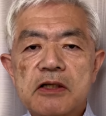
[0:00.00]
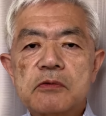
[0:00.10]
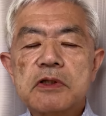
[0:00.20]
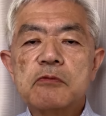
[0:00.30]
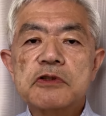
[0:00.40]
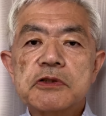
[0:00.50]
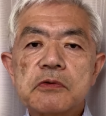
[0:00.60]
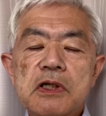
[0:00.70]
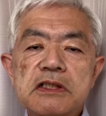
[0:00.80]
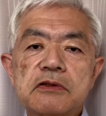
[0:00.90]
これも
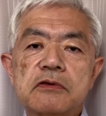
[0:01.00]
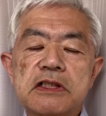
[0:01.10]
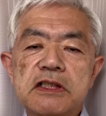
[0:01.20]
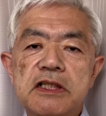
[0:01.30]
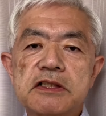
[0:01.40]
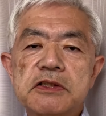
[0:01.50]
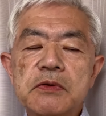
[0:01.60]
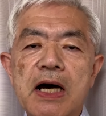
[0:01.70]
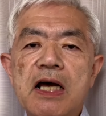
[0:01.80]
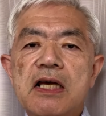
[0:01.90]
潮風のですね、
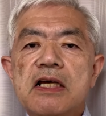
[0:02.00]
実は